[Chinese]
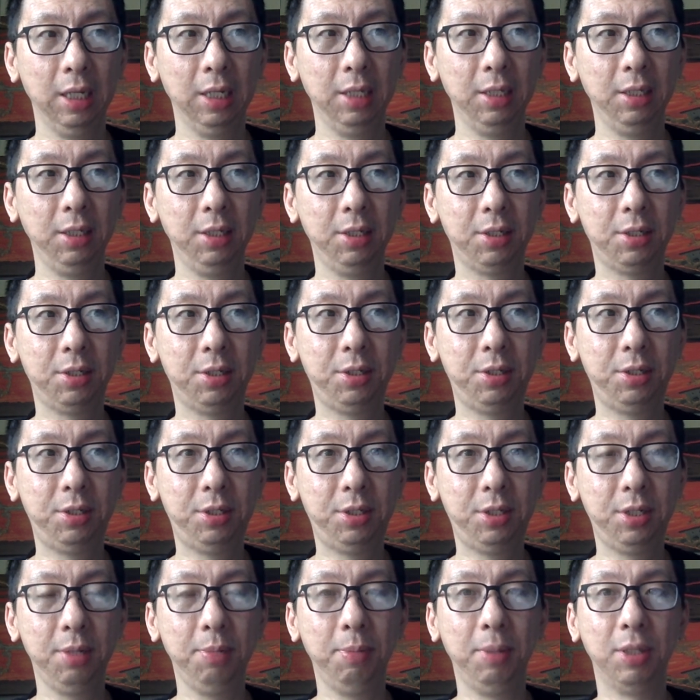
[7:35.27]
你。
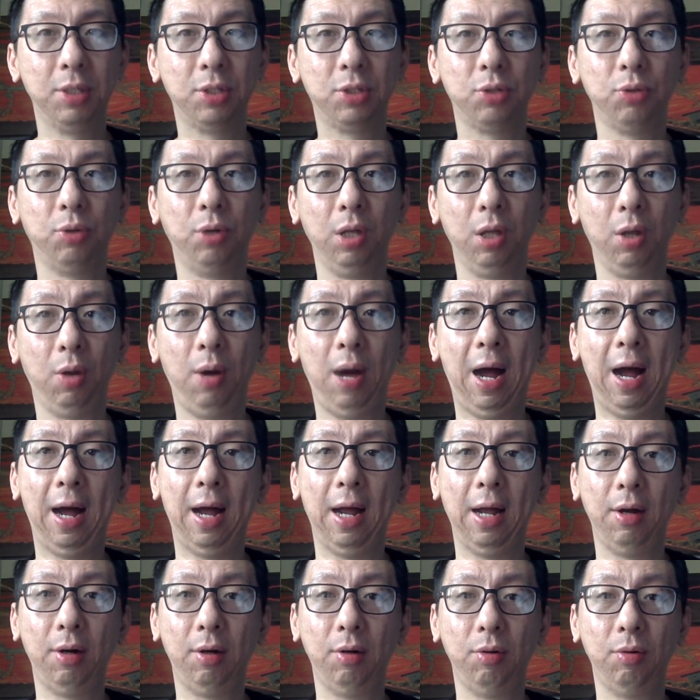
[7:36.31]
这么做的
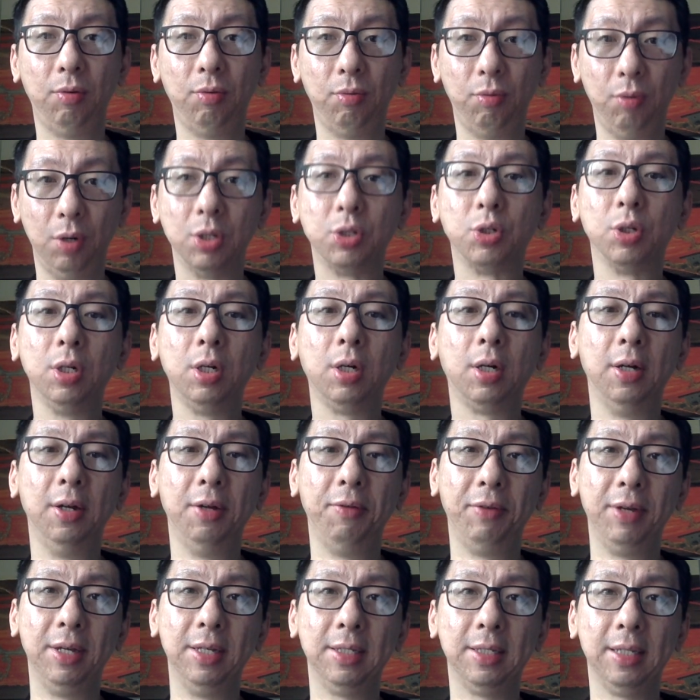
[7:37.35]
话，我觉得很
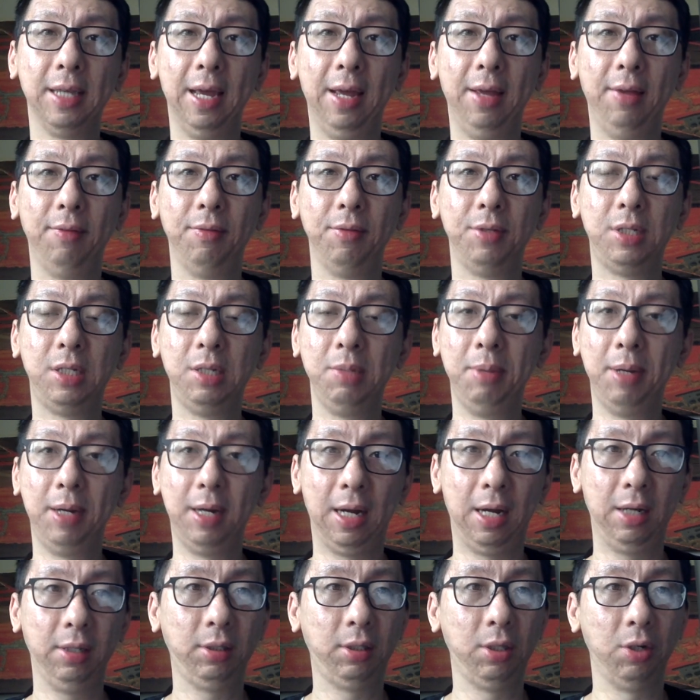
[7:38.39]
危险，基本
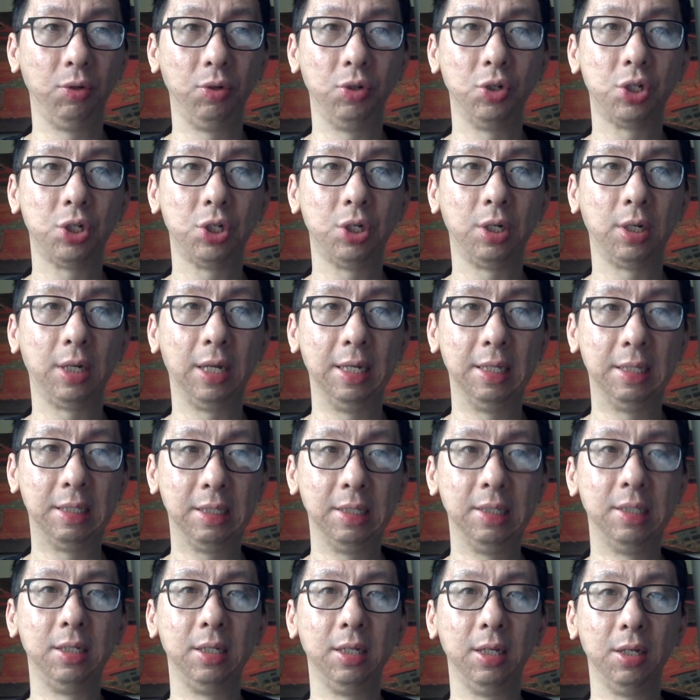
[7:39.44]
上等于是给
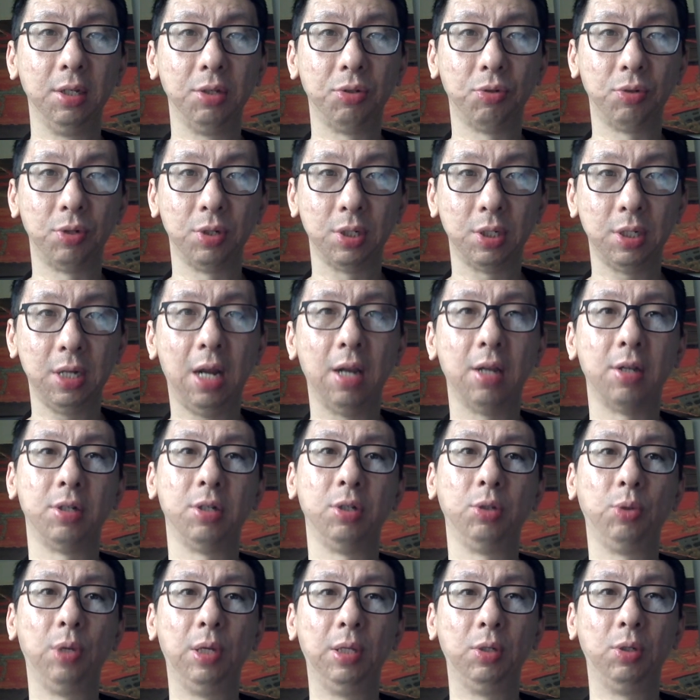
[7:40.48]
自己就是上了这
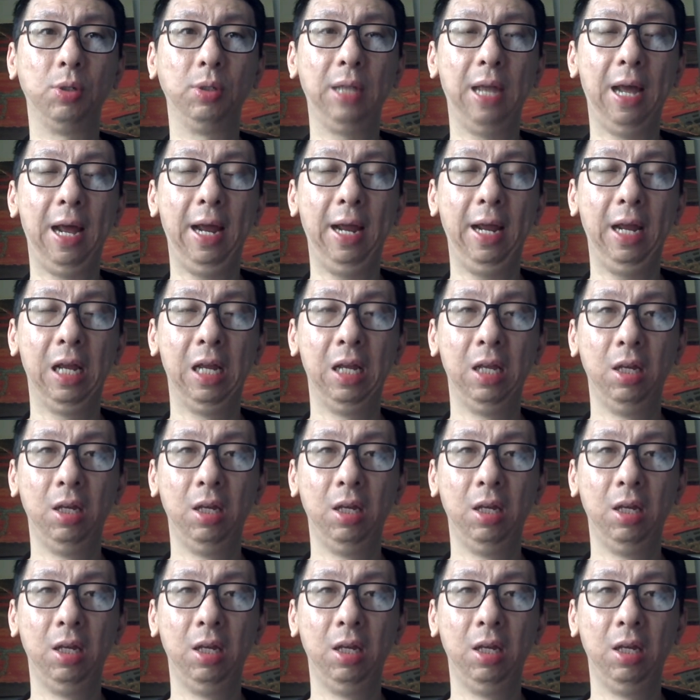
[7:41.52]
个断头台。